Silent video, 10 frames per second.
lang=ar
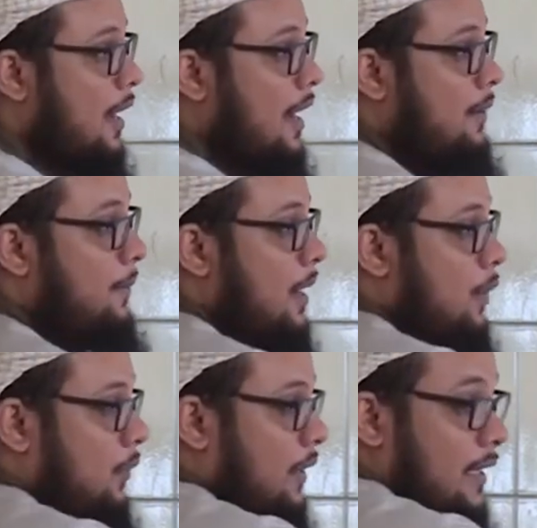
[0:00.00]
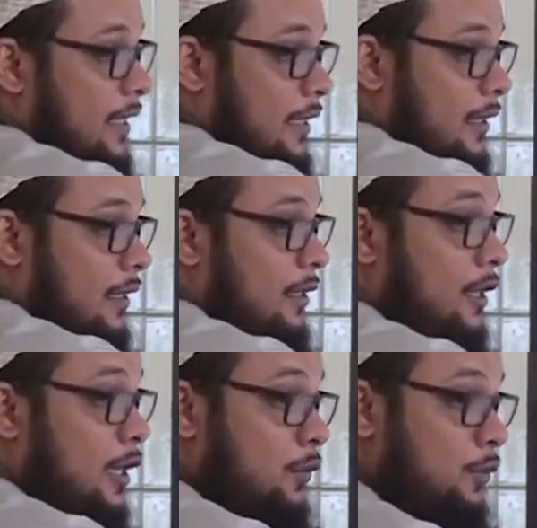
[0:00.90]
الماء القليل
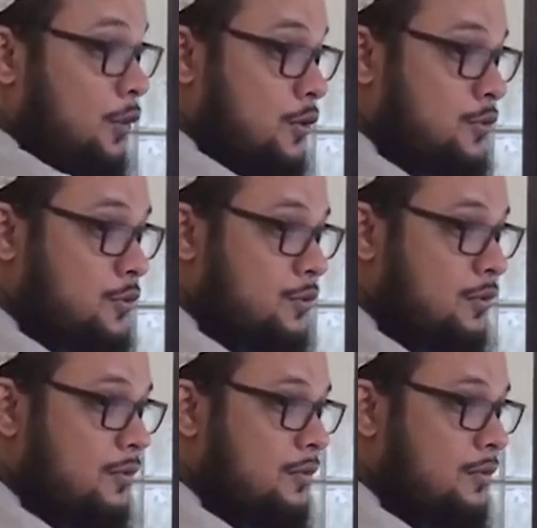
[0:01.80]
ينقص